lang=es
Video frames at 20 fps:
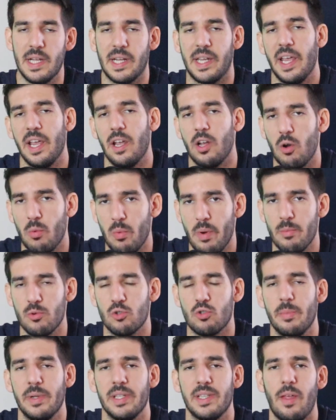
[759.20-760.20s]
ya que, como
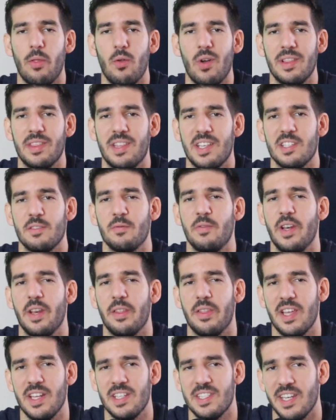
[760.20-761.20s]
hemos comentado antes,
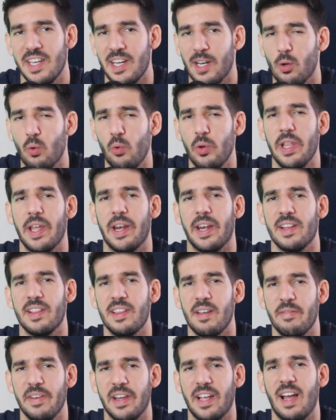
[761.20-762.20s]
Finicens incluye
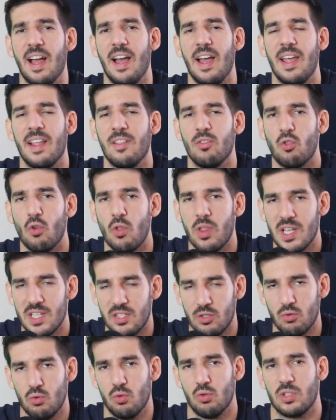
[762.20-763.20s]
renta fija en
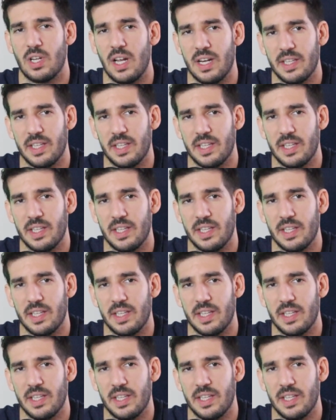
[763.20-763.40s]
todas sus